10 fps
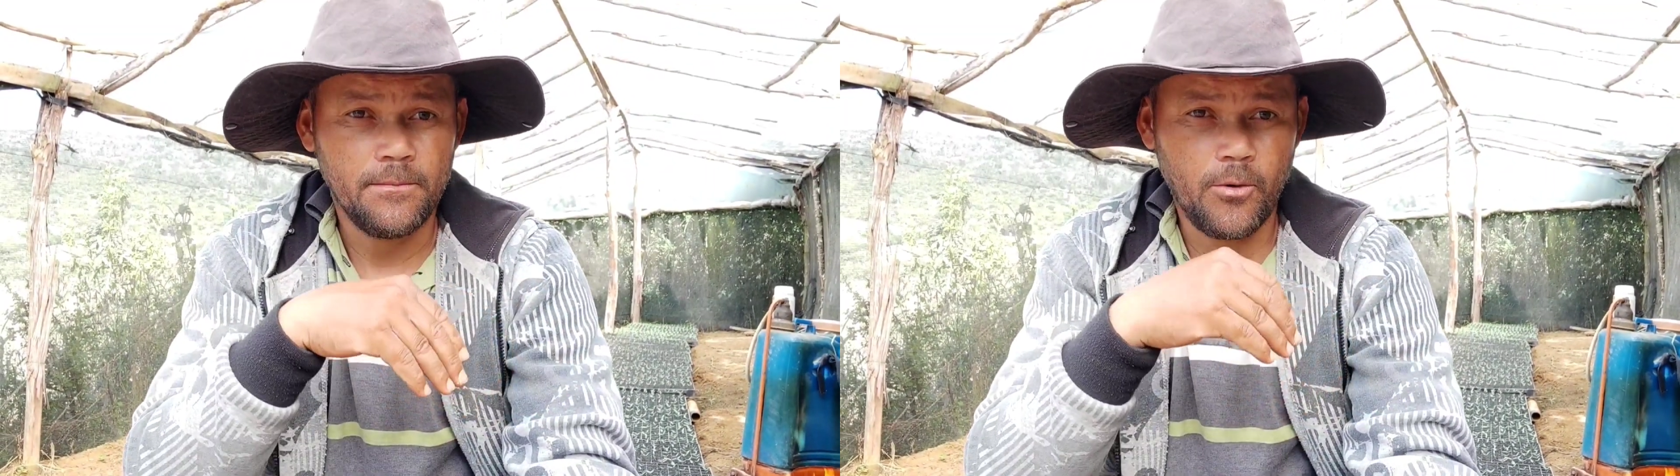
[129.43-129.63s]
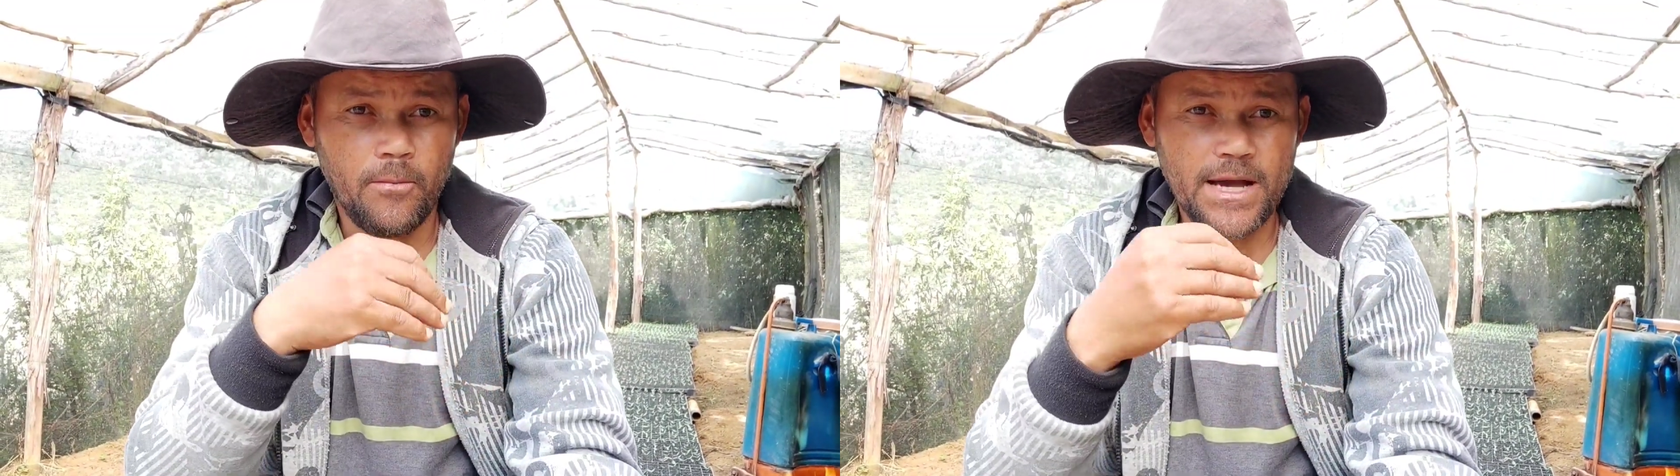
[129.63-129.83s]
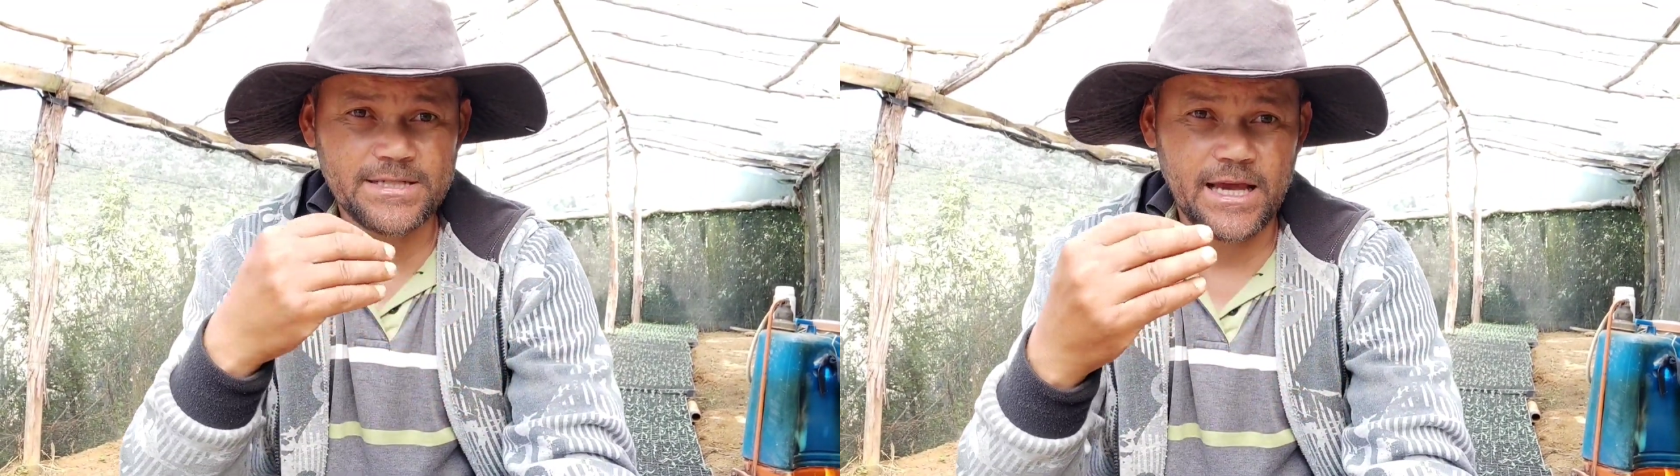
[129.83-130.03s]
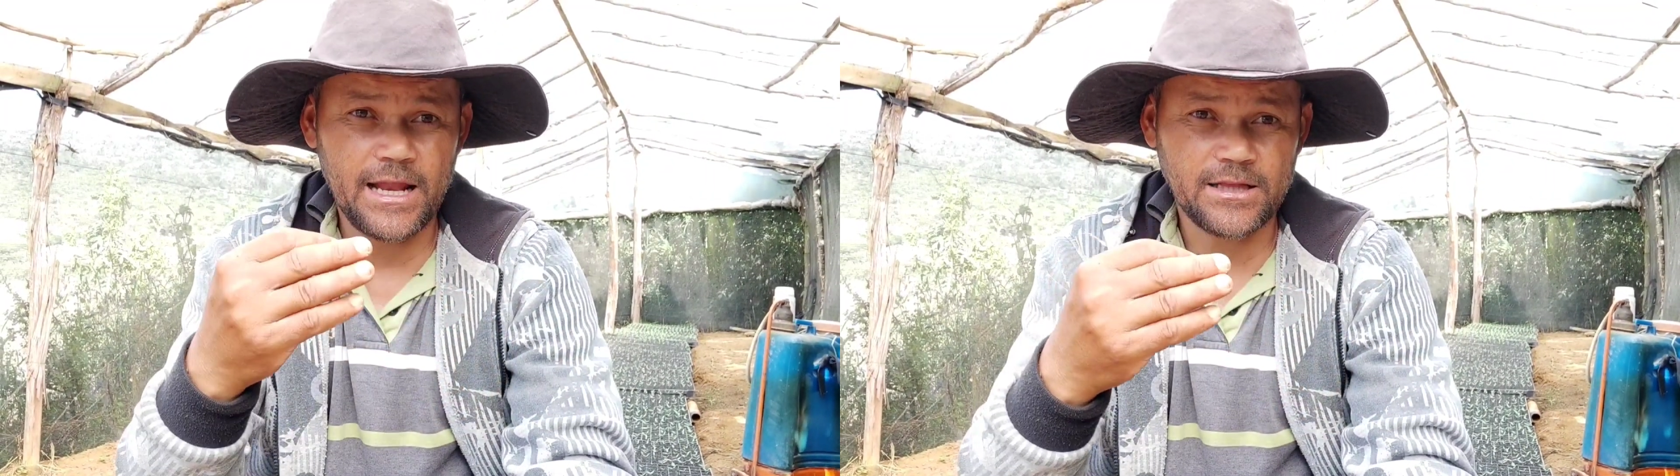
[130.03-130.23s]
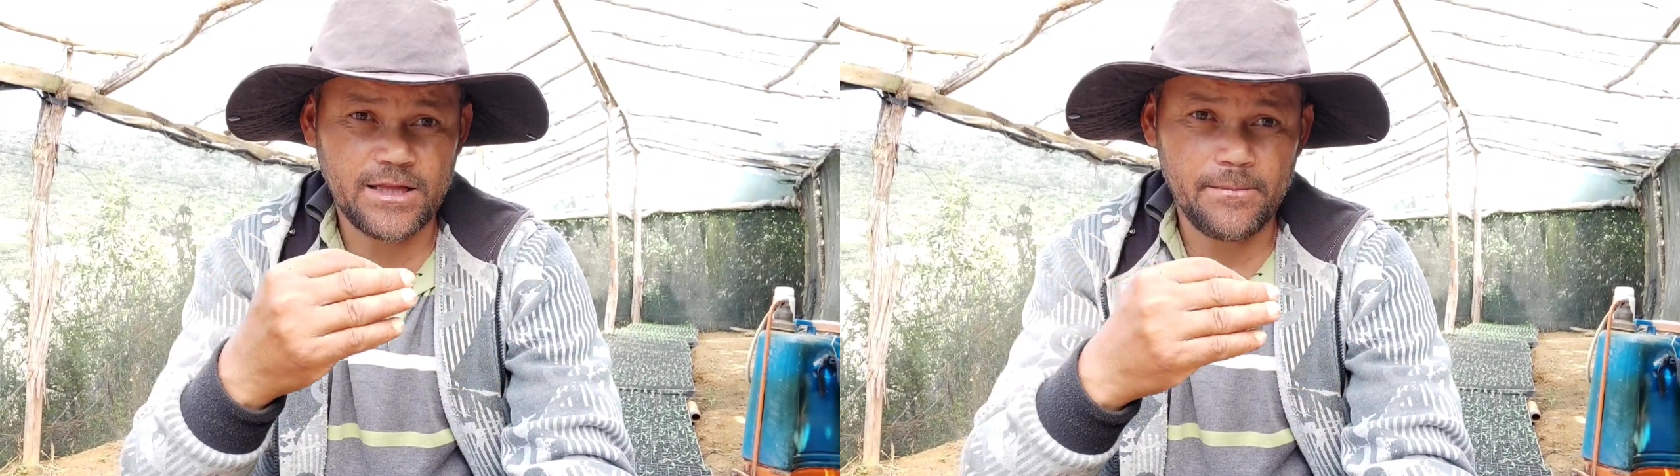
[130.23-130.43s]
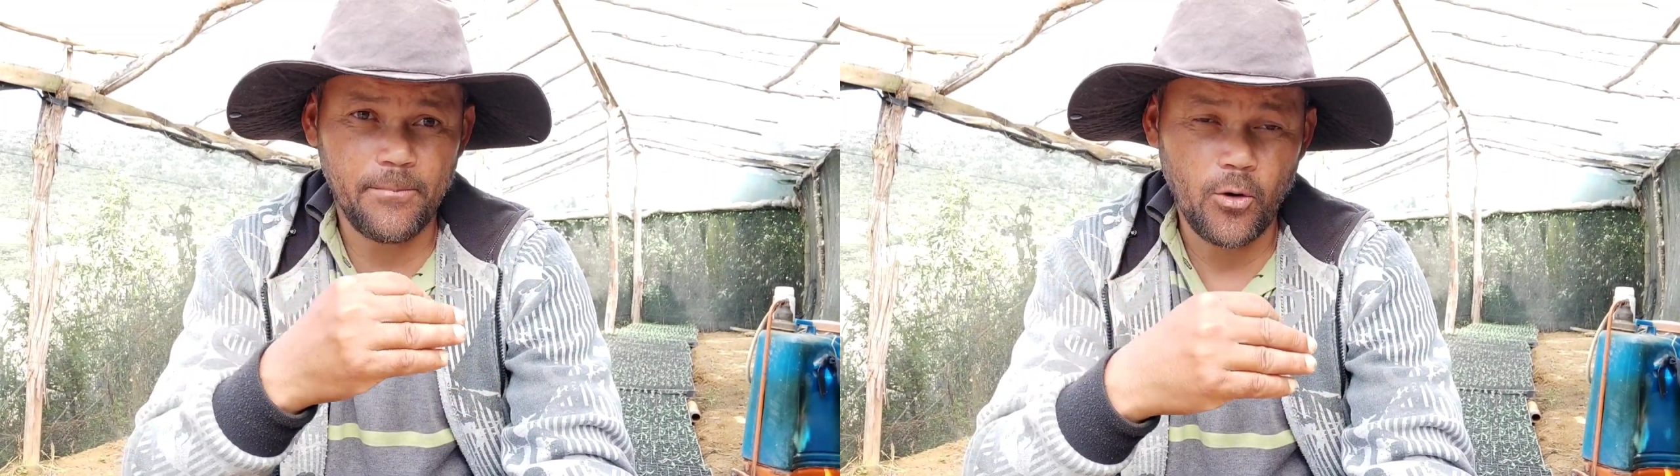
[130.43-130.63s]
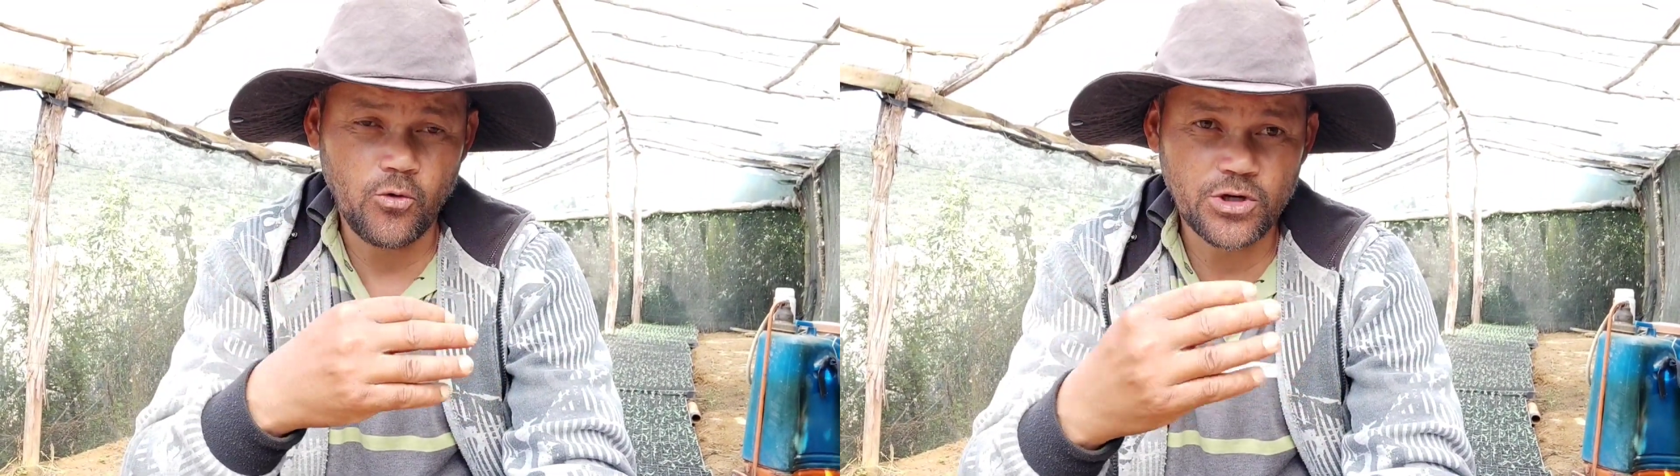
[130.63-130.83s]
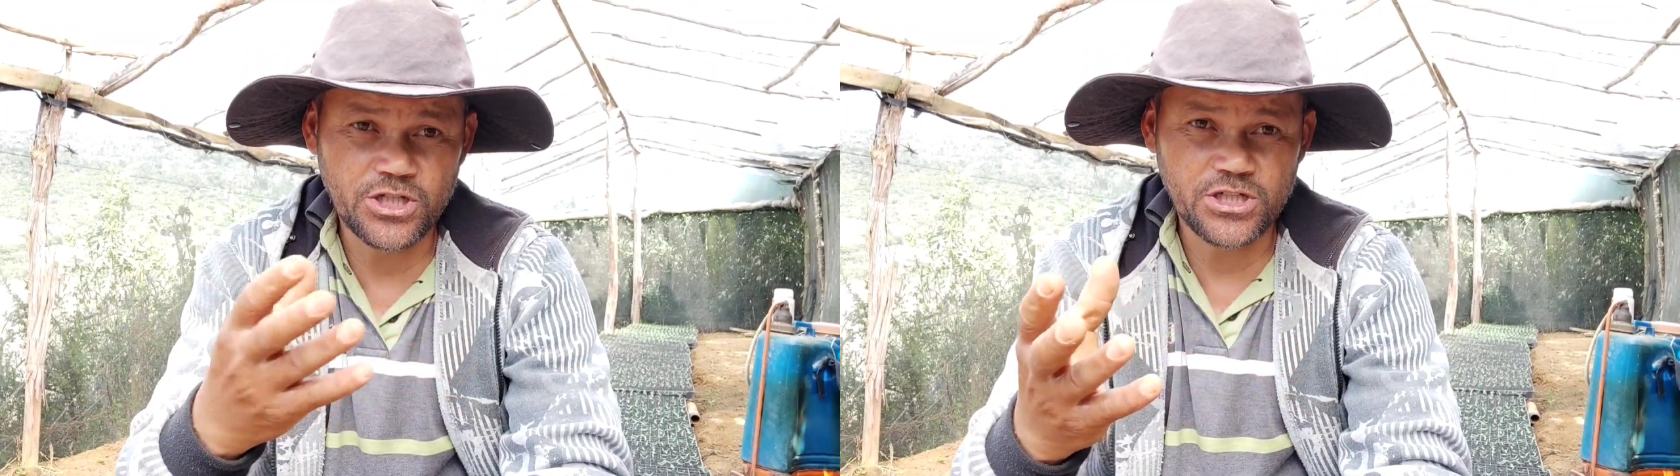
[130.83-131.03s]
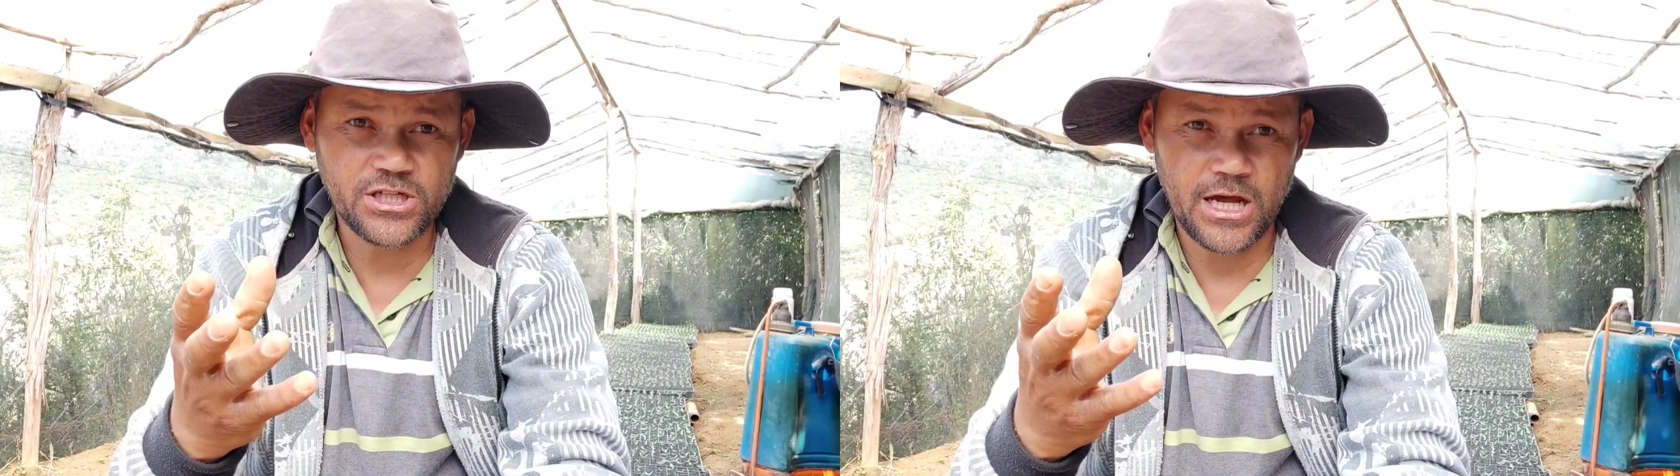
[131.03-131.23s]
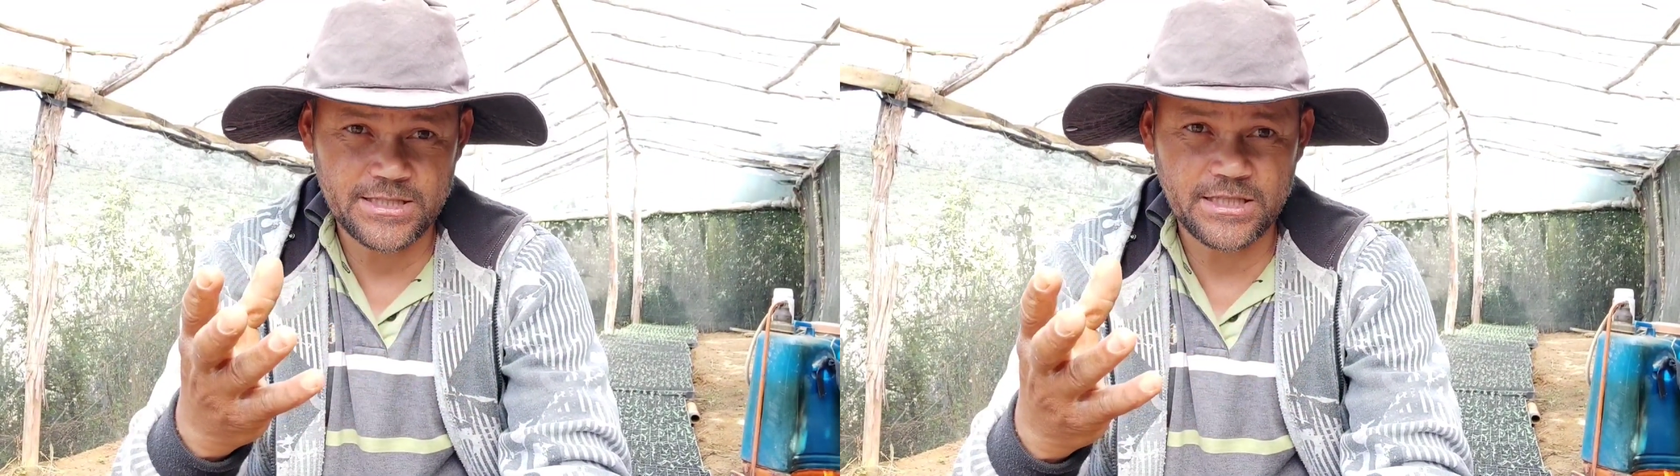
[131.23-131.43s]
por mais que ela tenha pouco de
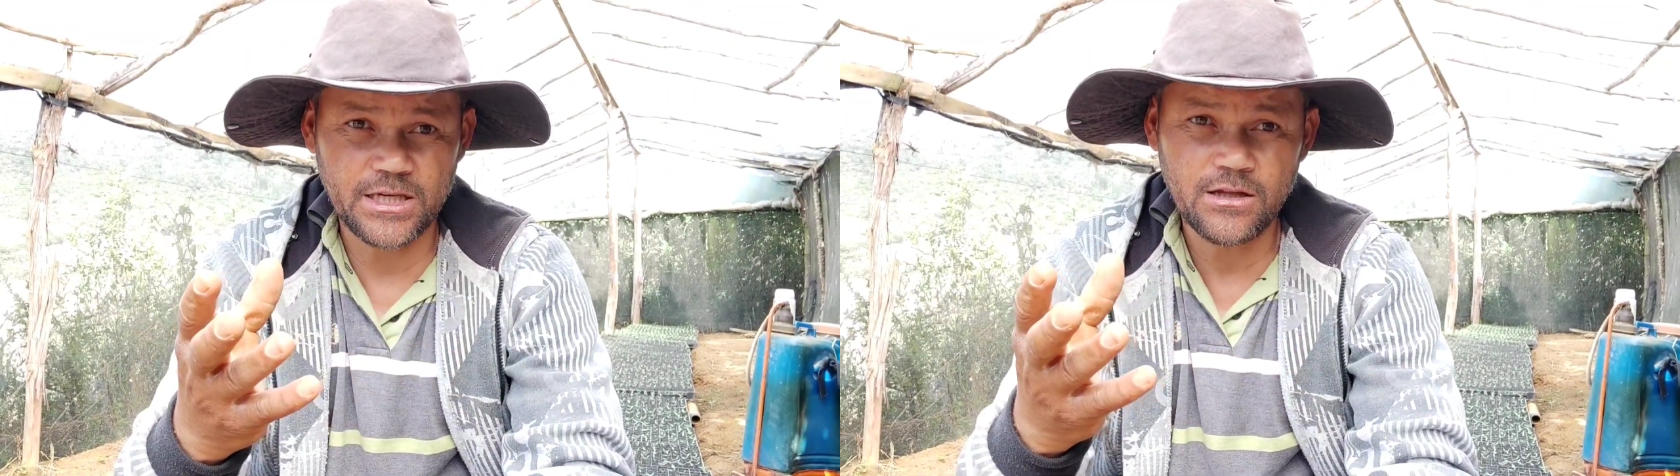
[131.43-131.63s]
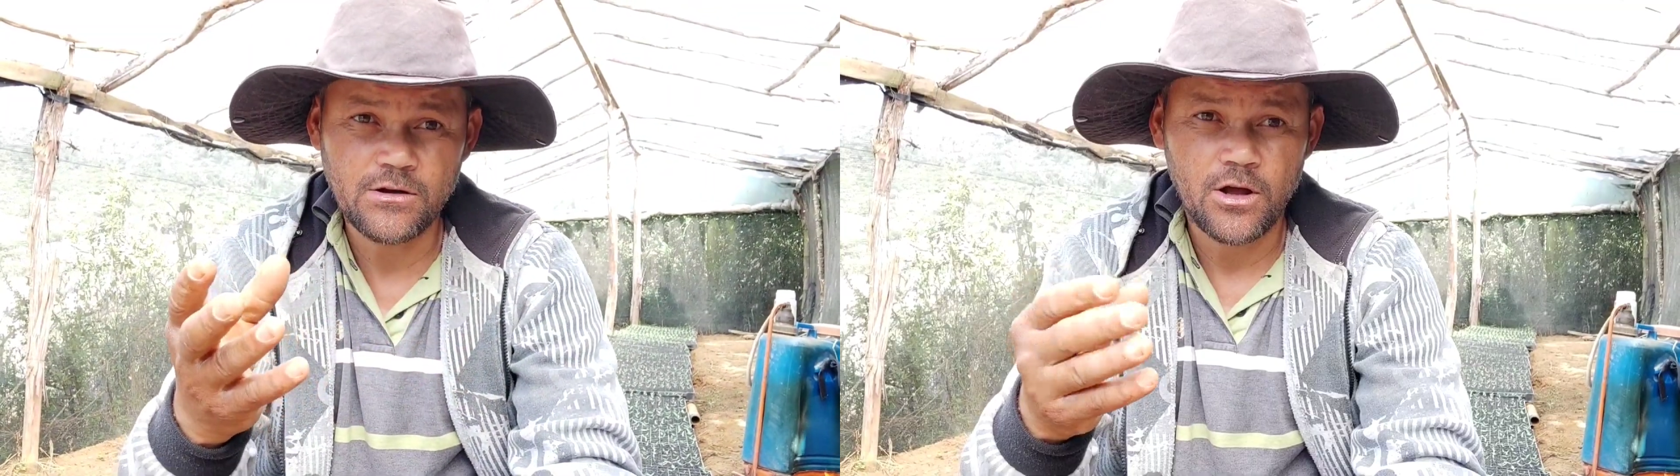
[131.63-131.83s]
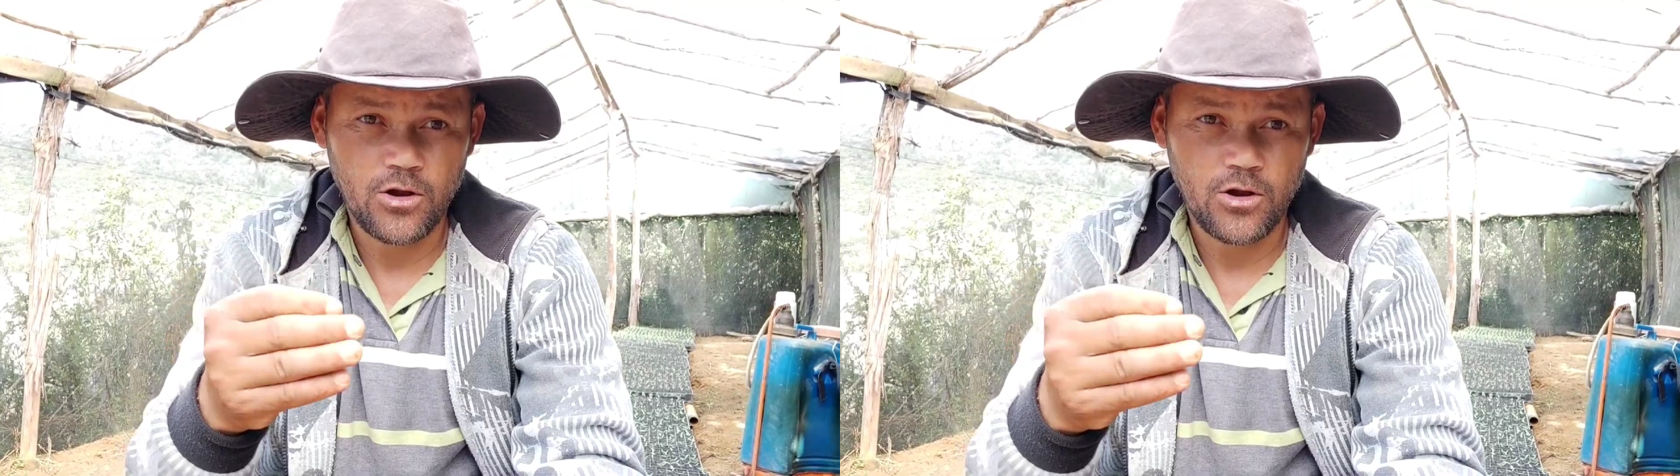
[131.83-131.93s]
nascida,